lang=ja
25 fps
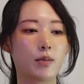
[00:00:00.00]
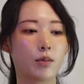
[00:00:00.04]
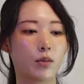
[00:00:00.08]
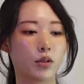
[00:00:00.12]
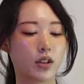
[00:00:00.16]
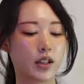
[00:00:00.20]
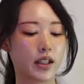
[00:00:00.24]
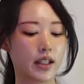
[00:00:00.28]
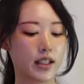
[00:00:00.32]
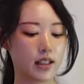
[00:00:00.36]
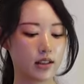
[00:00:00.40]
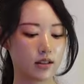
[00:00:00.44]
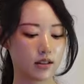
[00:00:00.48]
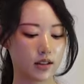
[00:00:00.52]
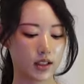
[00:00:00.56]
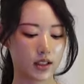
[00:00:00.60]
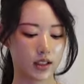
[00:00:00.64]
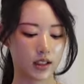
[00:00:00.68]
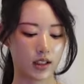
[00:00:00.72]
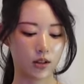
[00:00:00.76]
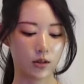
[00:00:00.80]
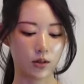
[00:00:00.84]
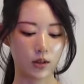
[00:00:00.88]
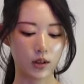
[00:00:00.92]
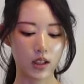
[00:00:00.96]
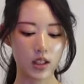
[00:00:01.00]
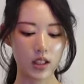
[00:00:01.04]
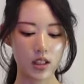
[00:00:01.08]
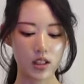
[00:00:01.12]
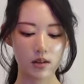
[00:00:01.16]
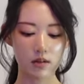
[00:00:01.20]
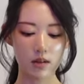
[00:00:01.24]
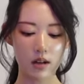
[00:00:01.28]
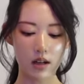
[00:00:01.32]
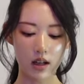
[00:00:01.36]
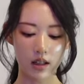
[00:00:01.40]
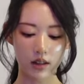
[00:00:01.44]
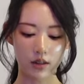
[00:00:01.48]
にもできるんですけど私
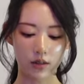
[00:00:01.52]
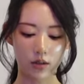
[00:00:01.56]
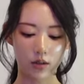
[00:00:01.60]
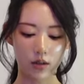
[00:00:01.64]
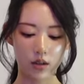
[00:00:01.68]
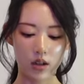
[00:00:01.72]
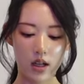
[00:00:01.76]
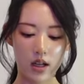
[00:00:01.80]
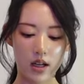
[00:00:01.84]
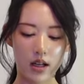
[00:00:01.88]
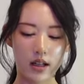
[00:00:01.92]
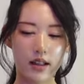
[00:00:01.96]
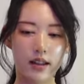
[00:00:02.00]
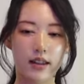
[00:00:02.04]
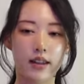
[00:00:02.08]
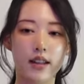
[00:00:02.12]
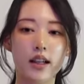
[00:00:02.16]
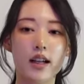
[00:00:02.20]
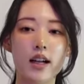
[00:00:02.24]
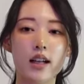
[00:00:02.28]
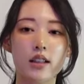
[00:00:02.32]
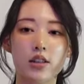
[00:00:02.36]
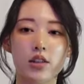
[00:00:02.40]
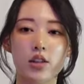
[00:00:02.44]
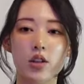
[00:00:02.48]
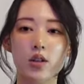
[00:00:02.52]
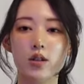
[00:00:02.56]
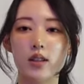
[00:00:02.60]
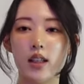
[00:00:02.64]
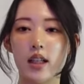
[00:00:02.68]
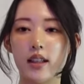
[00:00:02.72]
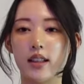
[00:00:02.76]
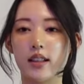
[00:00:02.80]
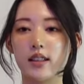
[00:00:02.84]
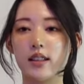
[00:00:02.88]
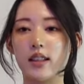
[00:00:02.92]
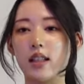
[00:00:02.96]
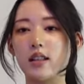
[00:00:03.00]
はあの長く
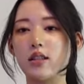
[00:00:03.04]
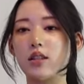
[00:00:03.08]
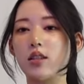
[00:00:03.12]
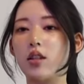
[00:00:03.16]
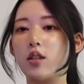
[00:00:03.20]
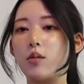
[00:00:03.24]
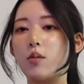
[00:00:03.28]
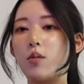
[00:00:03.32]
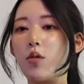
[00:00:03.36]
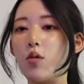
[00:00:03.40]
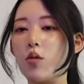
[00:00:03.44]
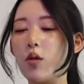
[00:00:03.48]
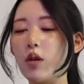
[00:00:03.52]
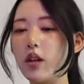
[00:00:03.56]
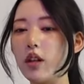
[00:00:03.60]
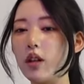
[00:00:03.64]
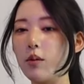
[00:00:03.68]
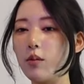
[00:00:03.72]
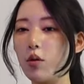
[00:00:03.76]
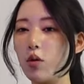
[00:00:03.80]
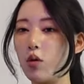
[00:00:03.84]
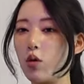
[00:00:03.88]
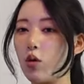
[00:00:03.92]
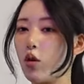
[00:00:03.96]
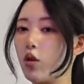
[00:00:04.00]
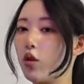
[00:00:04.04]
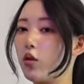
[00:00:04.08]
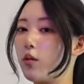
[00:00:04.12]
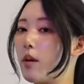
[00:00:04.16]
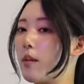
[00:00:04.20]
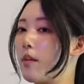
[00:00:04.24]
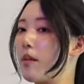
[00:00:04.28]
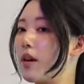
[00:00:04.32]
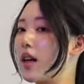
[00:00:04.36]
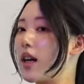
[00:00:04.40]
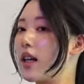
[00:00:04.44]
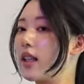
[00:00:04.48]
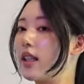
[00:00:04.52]
ショルダーで使うというよりもこれでもこのま
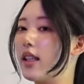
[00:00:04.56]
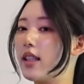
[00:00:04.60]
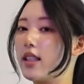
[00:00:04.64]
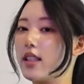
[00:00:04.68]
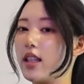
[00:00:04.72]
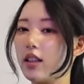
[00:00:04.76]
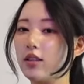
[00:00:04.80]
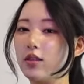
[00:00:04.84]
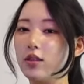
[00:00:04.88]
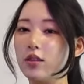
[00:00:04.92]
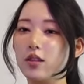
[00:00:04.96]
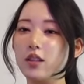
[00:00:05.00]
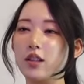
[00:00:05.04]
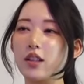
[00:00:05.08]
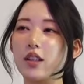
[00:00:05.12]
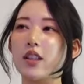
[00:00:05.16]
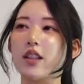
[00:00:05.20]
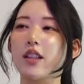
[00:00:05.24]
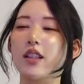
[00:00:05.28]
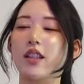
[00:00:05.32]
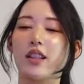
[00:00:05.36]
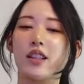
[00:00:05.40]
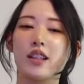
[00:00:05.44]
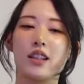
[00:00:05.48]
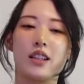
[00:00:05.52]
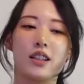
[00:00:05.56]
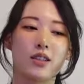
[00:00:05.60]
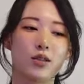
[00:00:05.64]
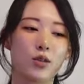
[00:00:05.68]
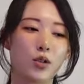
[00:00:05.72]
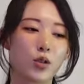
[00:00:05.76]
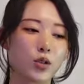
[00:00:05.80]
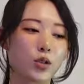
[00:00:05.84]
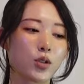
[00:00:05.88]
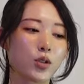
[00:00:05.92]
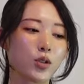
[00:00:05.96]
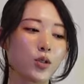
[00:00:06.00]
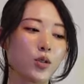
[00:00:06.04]
まかけちゃう
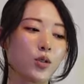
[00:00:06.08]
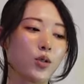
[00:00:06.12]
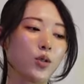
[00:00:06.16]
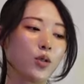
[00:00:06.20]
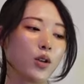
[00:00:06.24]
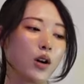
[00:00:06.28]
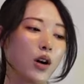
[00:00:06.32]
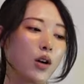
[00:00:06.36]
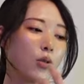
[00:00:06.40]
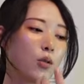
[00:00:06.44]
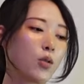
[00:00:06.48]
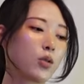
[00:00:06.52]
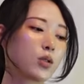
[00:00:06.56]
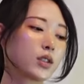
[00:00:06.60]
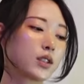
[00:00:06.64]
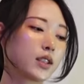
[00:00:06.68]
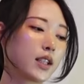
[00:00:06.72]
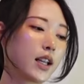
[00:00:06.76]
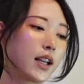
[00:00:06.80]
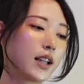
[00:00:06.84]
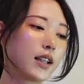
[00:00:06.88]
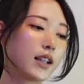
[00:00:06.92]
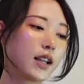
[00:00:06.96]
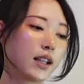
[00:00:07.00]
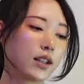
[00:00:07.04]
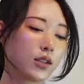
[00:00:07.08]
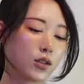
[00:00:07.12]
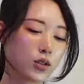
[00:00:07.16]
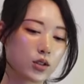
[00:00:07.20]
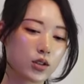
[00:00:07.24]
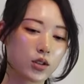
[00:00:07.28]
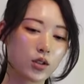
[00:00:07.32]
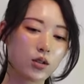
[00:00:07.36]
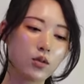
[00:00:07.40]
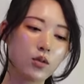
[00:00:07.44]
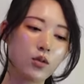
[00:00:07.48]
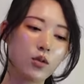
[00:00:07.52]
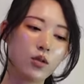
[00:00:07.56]
ことの方が多くてあの
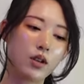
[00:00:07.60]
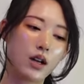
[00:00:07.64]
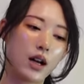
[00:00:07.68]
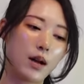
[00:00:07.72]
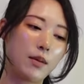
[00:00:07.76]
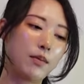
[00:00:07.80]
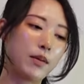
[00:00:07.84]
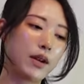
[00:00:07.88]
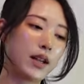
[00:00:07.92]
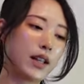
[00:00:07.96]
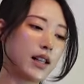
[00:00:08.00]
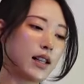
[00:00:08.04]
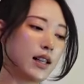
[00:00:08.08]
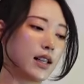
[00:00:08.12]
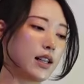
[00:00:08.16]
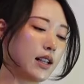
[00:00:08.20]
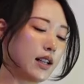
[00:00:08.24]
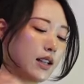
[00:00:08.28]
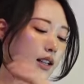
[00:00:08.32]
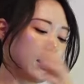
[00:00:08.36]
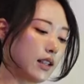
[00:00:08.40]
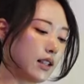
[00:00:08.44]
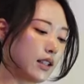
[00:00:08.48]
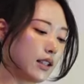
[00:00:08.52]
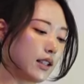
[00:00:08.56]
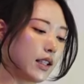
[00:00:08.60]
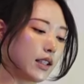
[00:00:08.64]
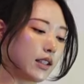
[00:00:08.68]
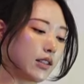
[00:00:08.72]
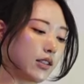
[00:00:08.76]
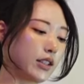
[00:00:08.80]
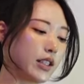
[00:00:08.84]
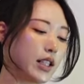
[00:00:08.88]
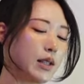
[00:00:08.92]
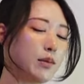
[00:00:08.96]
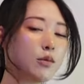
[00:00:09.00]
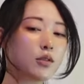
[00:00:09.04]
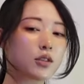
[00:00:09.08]
その方があんまりなんだ
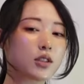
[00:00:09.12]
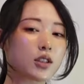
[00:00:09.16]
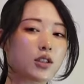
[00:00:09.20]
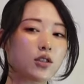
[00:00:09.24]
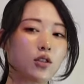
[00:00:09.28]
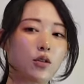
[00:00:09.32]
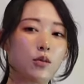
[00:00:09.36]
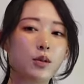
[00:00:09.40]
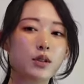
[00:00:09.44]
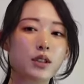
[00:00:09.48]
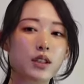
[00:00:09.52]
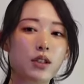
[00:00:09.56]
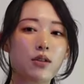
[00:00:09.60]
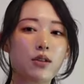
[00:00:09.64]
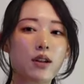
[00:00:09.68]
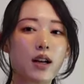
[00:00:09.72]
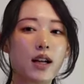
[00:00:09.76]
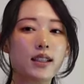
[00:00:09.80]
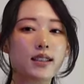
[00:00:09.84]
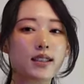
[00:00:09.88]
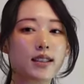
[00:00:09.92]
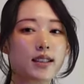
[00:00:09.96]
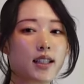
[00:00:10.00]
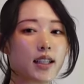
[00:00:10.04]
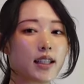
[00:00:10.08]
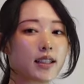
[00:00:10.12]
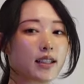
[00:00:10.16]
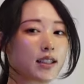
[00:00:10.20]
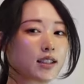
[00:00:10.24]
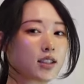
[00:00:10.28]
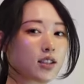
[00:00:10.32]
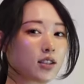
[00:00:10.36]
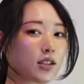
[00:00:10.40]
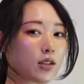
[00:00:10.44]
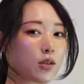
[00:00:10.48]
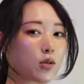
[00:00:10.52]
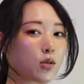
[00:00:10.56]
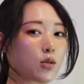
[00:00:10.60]
荷物の重さを感じないんです
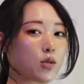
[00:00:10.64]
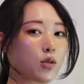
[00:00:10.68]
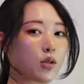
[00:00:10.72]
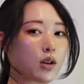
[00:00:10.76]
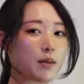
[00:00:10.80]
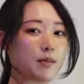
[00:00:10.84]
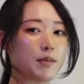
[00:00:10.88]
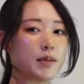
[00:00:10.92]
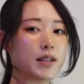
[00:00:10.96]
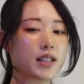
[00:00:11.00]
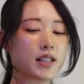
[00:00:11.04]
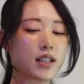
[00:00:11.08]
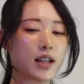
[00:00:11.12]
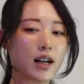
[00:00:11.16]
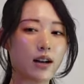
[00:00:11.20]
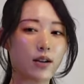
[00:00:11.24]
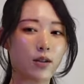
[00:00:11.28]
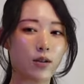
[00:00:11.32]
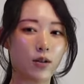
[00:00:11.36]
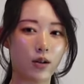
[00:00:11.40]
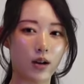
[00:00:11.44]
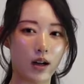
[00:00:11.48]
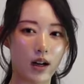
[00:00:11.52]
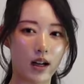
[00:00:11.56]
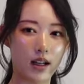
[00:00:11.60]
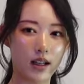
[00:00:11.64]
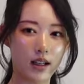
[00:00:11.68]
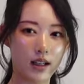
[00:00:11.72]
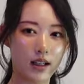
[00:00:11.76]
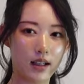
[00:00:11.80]
よねここが短い方が。